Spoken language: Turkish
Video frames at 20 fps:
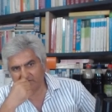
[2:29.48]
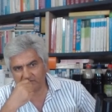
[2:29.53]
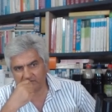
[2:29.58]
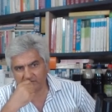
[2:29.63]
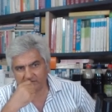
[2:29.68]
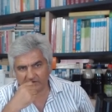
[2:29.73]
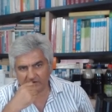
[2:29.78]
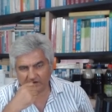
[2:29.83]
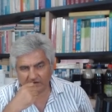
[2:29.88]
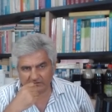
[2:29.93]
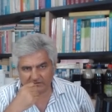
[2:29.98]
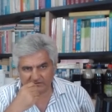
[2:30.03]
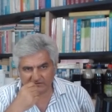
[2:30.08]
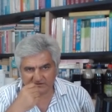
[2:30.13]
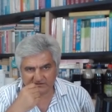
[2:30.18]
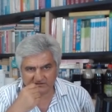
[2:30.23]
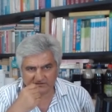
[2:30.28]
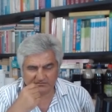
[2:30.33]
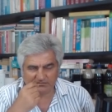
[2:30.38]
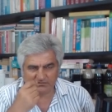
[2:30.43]
Tabii
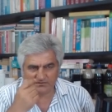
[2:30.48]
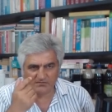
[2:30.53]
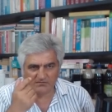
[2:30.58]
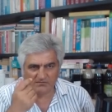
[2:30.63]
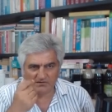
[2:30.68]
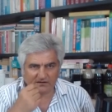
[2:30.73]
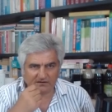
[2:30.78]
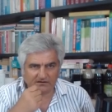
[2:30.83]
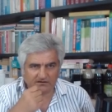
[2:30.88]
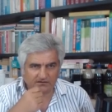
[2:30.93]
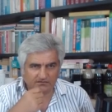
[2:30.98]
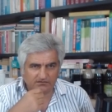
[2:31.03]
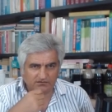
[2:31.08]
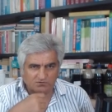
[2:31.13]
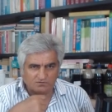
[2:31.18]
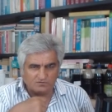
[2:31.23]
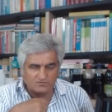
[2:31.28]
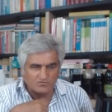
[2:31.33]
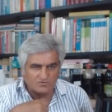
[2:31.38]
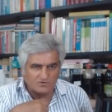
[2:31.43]
riskli bir ameliyat tabii
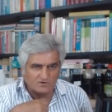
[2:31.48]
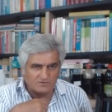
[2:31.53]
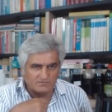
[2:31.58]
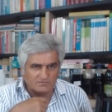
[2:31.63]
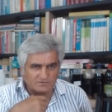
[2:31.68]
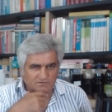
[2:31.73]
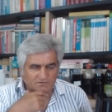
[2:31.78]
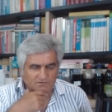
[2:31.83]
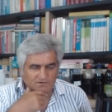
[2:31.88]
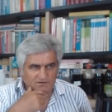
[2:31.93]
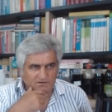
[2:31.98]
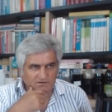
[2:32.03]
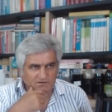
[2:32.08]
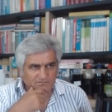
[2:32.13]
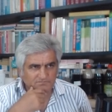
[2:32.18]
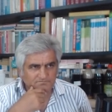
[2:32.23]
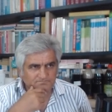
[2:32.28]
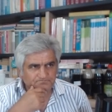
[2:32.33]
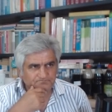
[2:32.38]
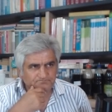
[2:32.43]
ki o kolay bir ameliyat değil.
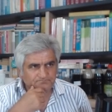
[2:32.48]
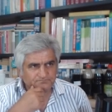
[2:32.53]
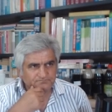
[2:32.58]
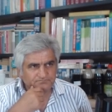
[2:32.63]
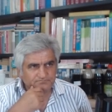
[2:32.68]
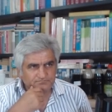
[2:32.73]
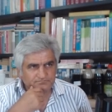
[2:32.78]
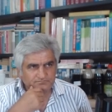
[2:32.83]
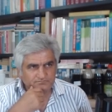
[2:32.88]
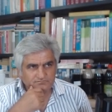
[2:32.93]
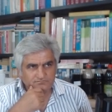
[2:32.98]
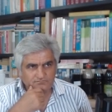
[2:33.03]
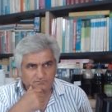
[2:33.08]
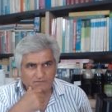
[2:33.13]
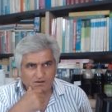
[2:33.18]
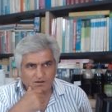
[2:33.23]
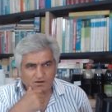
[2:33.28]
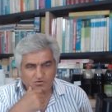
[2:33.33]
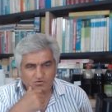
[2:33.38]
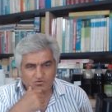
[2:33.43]

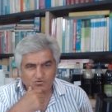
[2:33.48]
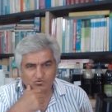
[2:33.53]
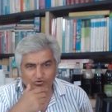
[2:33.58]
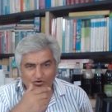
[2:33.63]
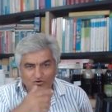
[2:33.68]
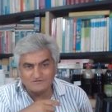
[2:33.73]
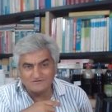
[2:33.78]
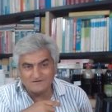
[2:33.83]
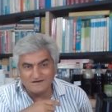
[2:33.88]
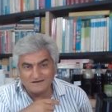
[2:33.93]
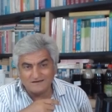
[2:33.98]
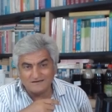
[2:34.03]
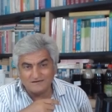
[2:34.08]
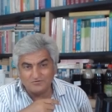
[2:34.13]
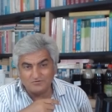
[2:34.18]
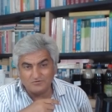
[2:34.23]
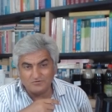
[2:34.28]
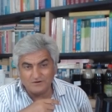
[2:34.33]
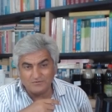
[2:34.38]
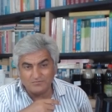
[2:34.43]
Göz
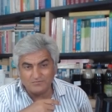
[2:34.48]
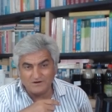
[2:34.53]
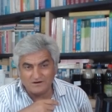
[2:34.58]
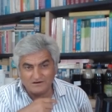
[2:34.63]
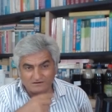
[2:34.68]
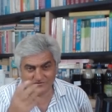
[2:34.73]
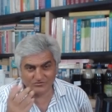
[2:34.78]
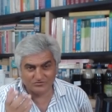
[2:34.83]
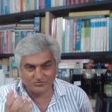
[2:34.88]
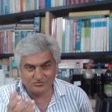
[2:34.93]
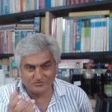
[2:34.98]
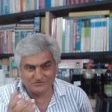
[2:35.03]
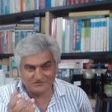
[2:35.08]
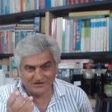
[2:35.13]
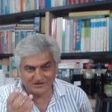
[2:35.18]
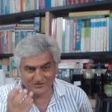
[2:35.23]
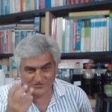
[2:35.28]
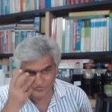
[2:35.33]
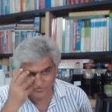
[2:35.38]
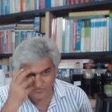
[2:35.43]
naklediyorlar bunu Aslında göz
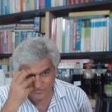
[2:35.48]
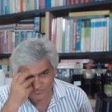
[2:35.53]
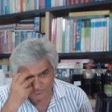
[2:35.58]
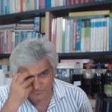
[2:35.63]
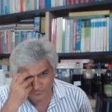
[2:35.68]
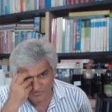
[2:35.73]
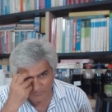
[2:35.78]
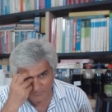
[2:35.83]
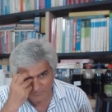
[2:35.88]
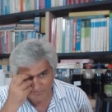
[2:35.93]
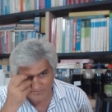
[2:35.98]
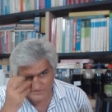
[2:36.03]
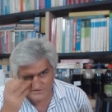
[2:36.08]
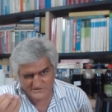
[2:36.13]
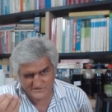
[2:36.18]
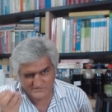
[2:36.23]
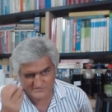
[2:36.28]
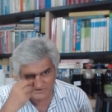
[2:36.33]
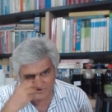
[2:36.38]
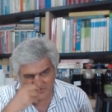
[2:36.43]
nakli gözün tamamen
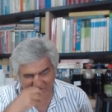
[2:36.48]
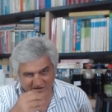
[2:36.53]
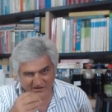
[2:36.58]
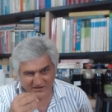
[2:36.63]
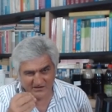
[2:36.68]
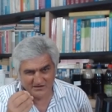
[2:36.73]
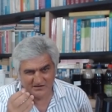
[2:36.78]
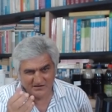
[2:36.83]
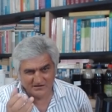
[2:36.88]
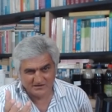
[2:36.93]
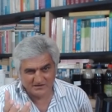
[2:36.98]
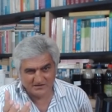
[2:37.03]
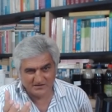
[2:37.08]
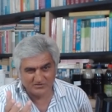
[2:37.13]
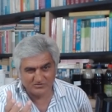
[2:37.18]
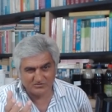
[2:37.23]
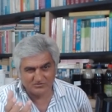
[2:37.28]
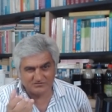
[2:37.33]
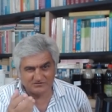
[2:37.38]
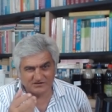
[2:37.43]
çıkıp yerine
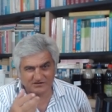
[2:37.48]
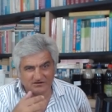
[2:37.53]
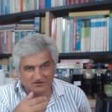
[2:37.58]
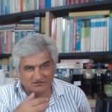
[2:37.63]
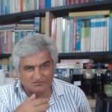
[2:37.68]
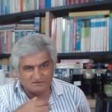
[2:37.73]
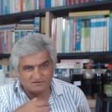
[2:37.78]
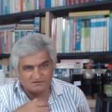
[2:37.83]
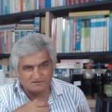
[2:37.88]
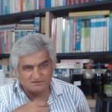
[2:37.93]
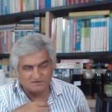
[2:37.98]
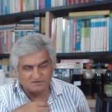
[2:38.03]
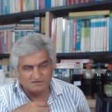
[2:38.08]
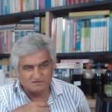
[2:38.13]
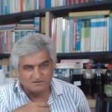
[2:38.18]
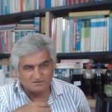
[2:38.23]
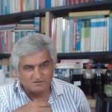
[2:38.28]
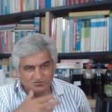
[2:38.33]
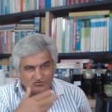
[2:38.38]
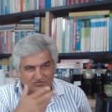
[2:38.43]
Yeni göz takılması.
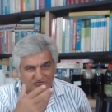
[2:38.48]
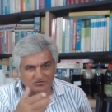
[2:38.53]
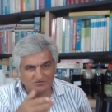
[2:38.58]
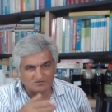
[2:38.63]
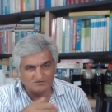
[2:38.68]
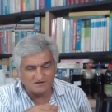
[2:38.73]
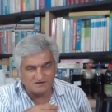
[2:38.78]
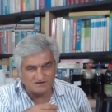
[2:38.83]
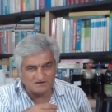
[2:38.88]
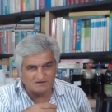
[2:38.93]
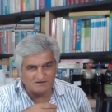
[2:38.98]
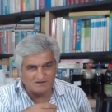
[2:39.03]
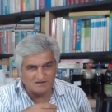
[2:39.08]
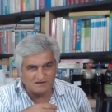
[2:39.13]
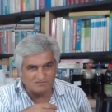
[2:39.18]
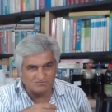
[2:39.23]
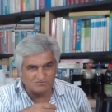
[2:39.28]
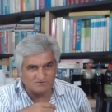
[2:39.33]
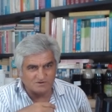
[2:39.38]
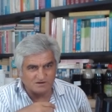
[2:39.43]
Göz nakli
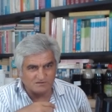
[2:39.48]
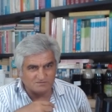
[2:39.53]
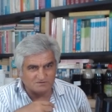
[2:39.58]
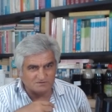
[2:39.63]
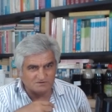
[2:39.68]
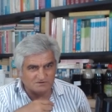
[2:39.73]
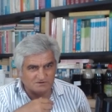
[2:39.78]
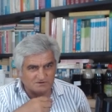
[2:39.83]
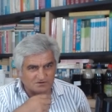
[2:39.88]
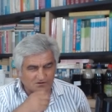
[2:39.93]
değil bu tabii ki.